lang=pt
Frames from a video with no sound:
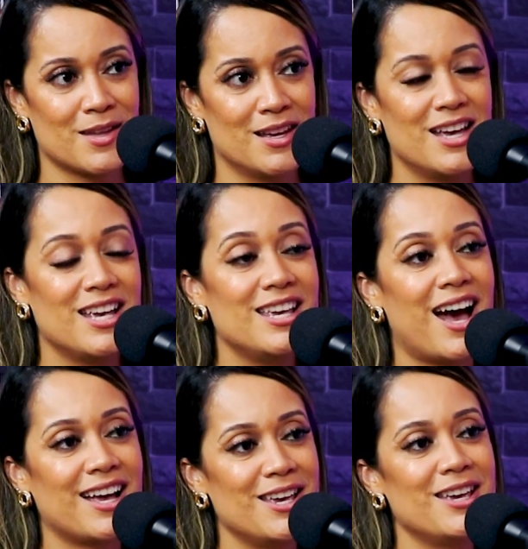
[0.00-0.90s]
Entendi.
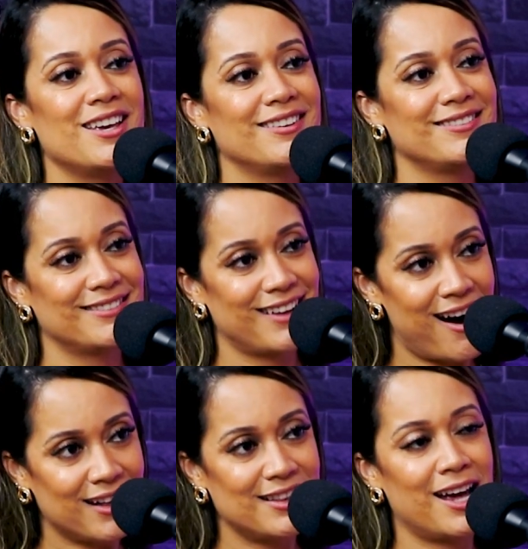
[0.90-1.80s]
E aí,
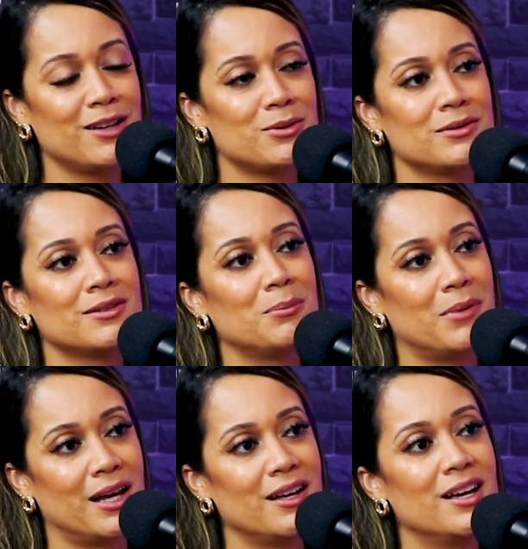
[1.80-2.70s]
lá dentro
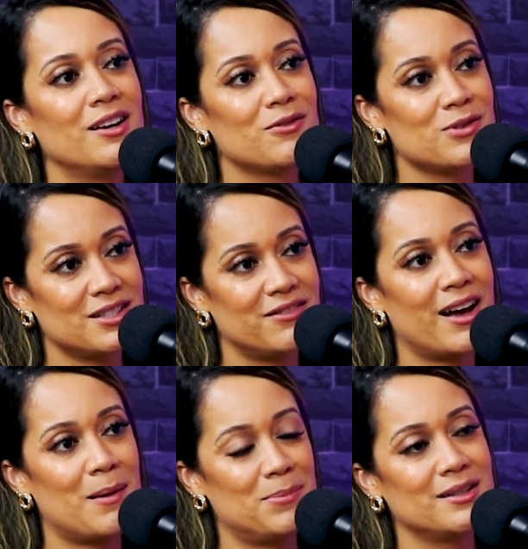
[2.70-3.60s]
também, você
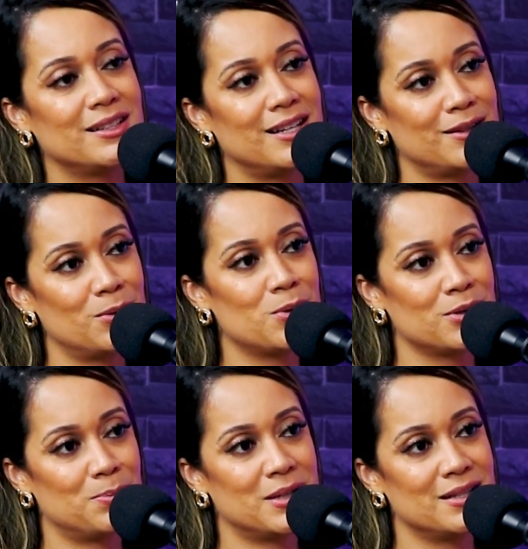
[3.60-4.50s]
vai aprender a dar teu
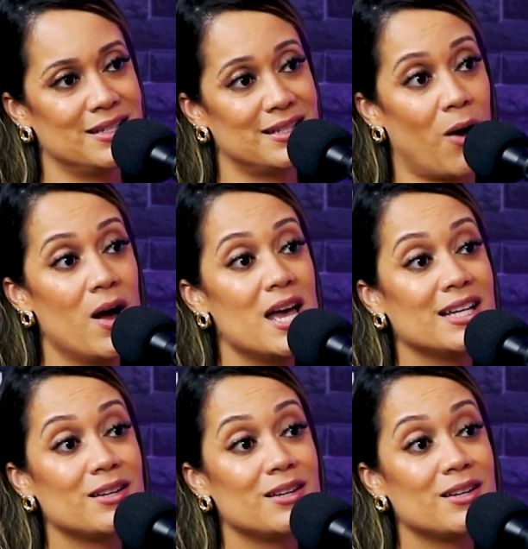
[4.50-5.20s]
curso presencial.